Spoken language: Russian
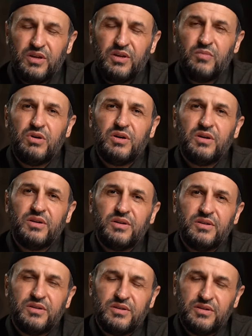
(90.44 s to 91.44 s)
Ибо
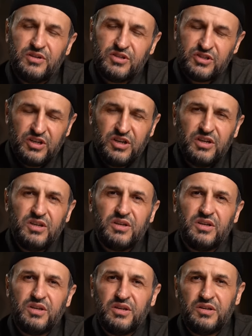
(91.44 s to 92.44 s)

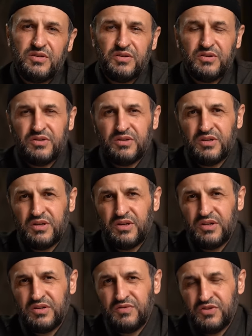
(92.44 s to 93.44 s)
исцеление и
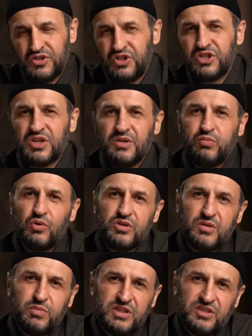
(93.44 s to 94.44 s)
физическая
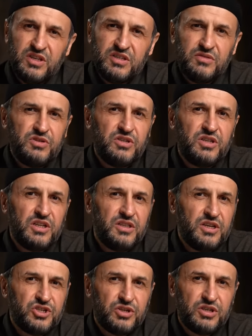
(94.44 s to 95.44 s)
польза поста зависит от
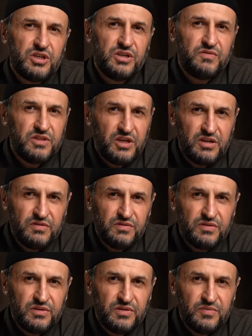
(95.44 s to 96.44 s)
наших ифтаров,
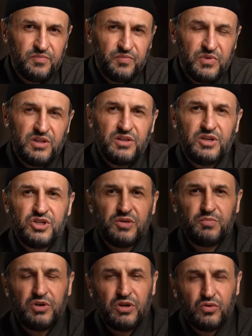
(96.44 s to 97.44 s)
от
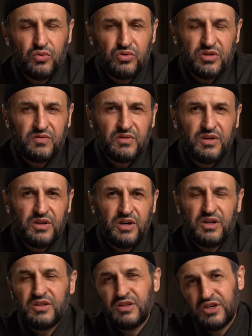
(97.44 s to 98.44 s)
наших перекусов,
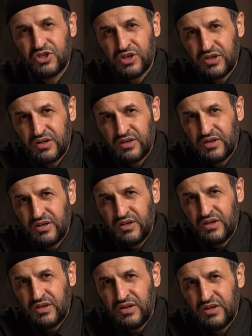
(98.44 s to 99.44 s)
от наших
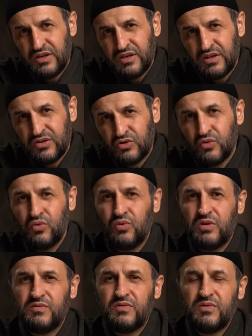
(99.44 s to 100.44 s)

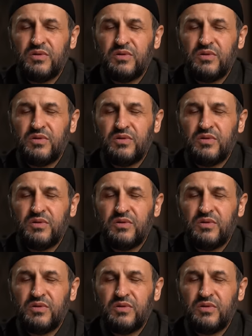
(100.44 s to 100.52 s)
сухуров.